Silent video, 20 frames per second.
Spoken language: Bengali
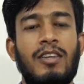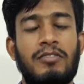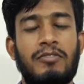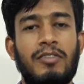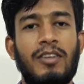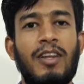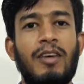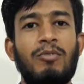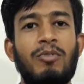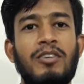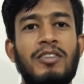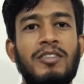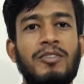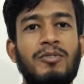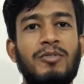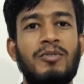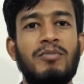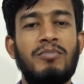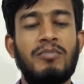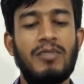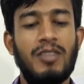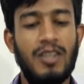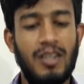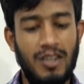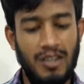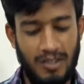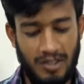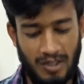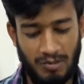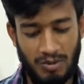আসসালামু আলাইকুম
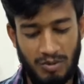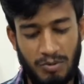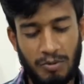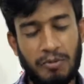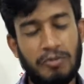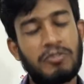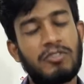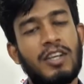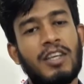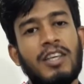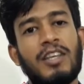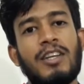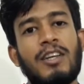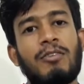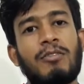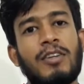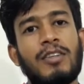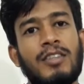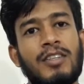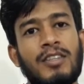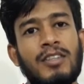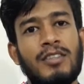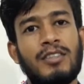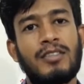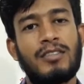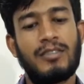আমি মোহাম্মদ শাকিল হাওলাদার